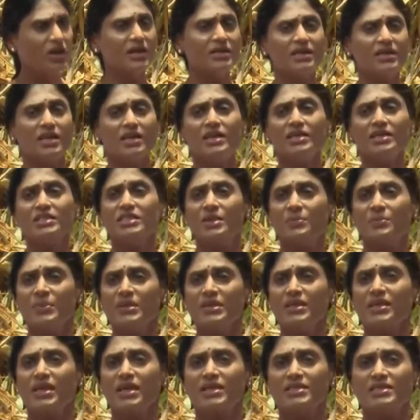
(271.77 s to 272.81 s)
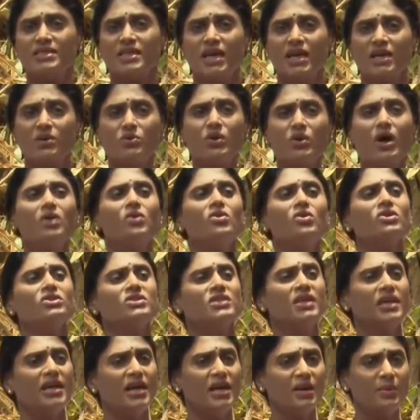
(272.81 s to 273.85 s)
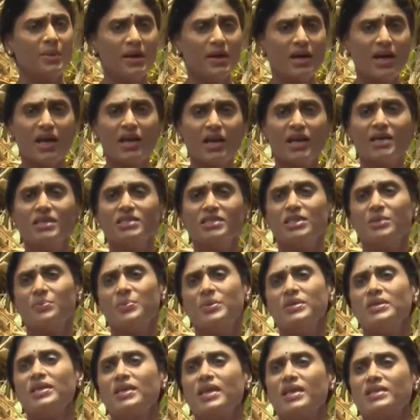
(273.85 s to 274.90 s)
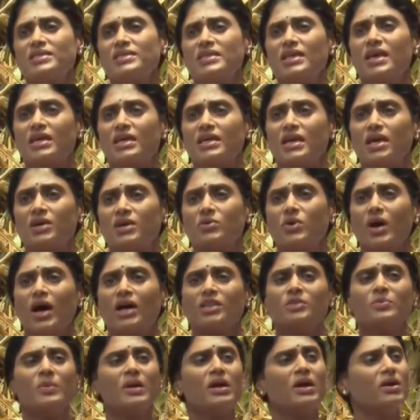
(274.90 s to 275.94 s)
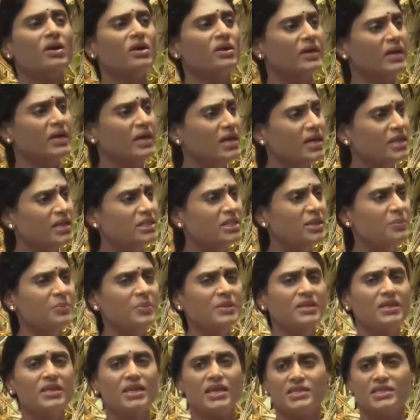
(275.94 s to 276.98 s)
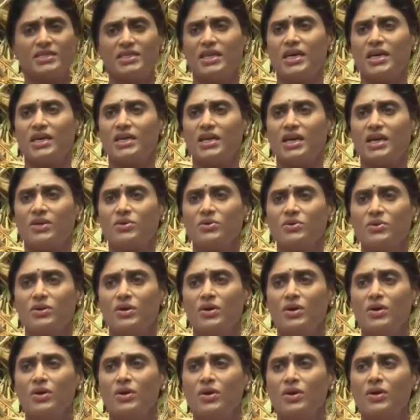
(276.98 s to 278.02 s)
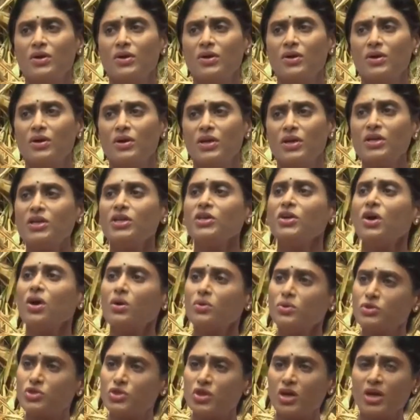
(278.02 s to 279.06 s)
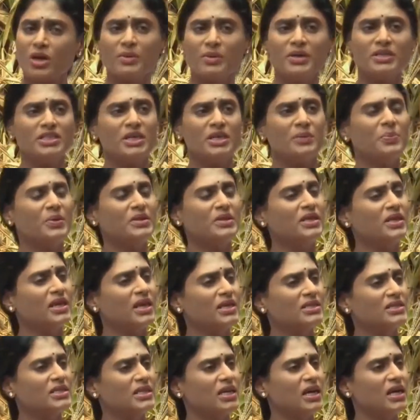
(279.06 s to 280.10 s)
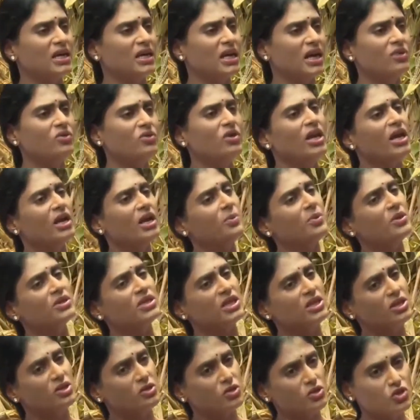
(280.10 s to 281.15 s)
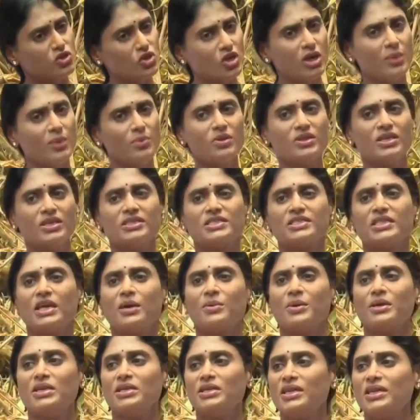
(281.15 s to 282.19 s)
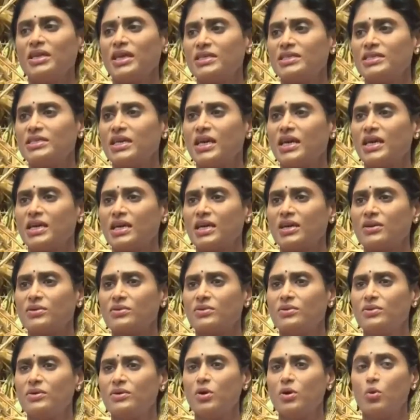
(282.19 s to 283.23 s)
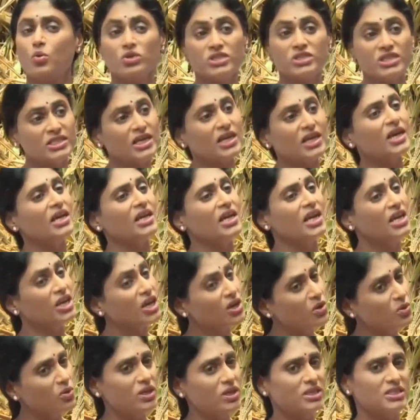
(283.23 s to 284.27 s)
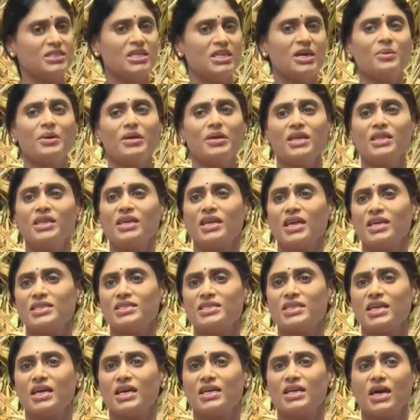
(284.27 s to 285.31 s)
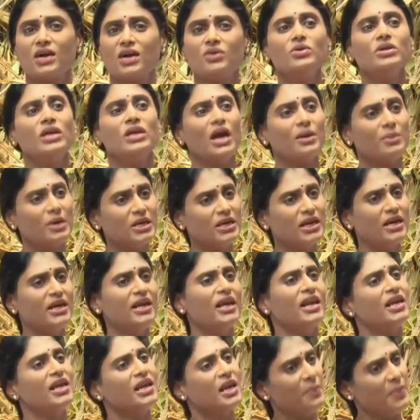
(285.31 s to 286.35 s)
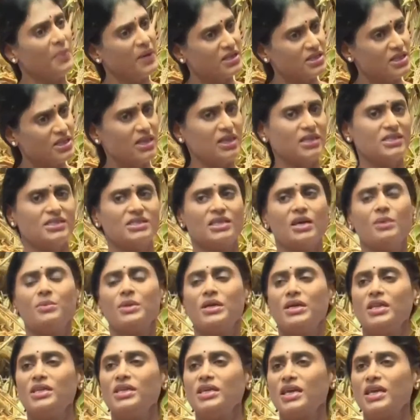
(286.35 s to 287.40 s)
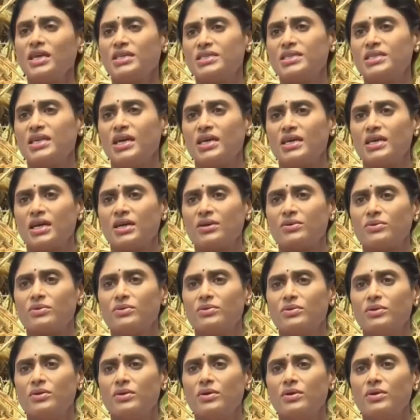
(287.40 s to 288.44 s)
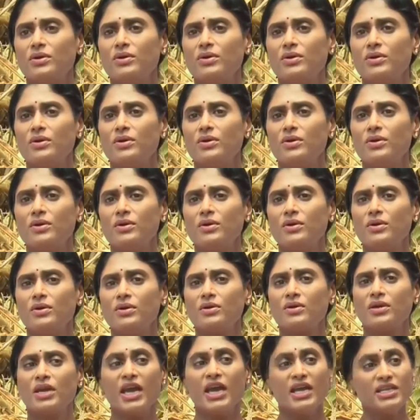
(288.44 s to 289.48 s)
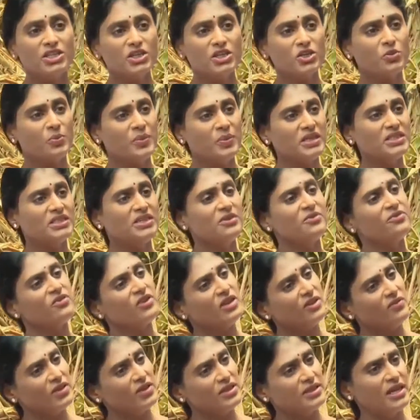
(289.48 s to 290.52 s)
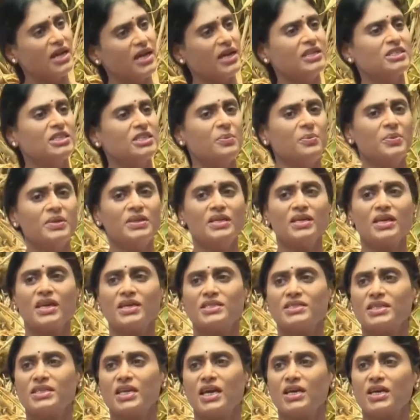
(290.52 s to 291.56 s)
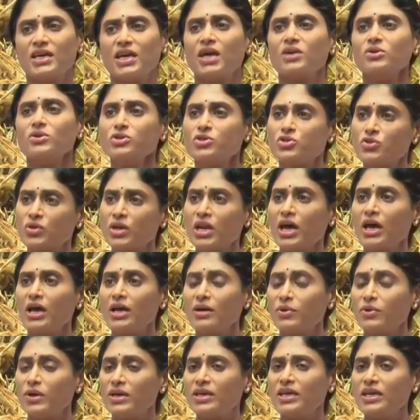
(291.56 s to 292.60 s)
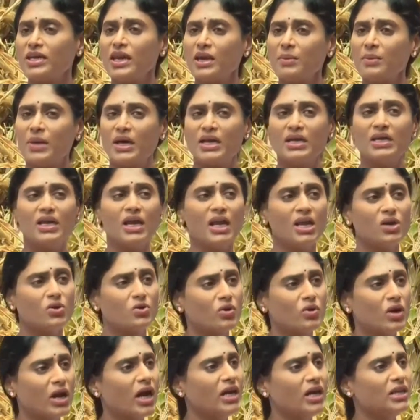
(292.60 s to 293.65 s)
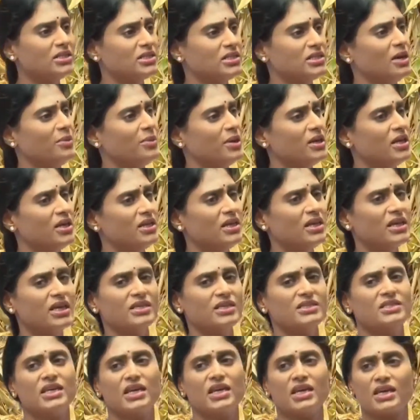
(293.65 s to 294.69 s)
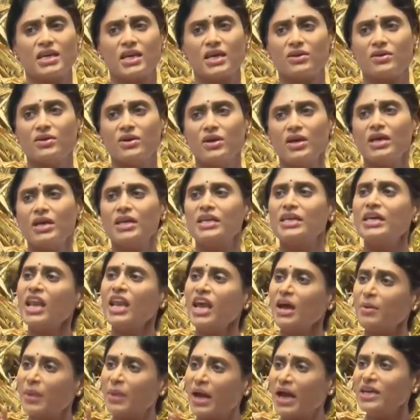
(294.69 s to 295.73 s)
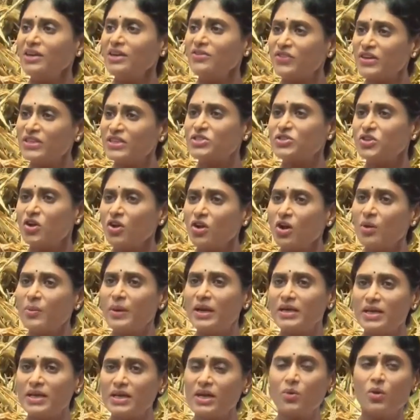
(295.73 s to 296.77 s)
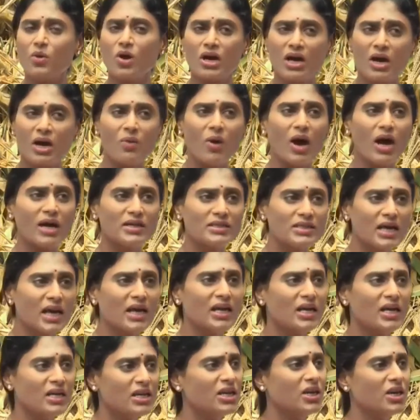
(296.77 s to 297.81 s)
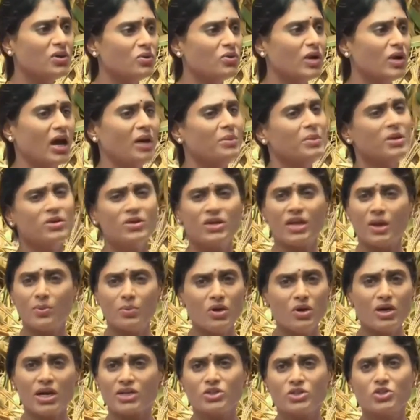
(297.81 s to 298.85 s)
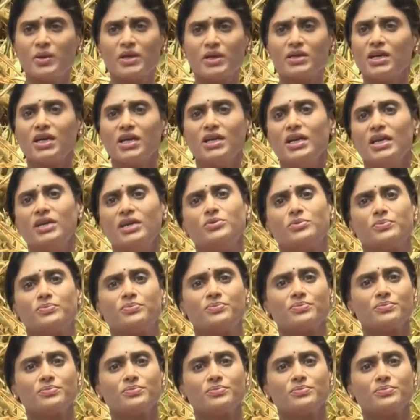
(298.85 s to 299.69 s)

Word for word: కడతానని చెప్పింది కేసీఆర్ అల్లుడొస్తే ఎడబండాలి అని చెప్పింది కేసీఆర్ గారు ఆత్మగౌరవ ఇల్లని చెప్పింది కేసీఆర్ గారు ఇంటికో ఉద్యోగం అని చెప్పింది కేసీఆర్ గారు లేకపోతే నిరుద్యోగ భృతి ఇస్తామనింది కేసీఆర్ గారు ఉచితంగానే ఎరువులు ఇస్తామన్నది కేసీఆర్ గారు యాభై ఏడేళ్లకే పెన్షన్లు ఇస్తామన్నది కేసీఆర్ గారు కేజీ టు పీజీ ఫ్రీ విద్య అని చెప్పింది కేసీఆర్ గారు సున్నా వడ్డీకే మహిళలకు రుణాలు ఇస్తామన్నది కేసీఆర్ గారు ఇలా మేనిఫెస్టోలో పెట్టిన ఒక్క వాగ్దానానికి కూడా మీరు డబ్బులు ఖర్చు పెట్టడం లేదు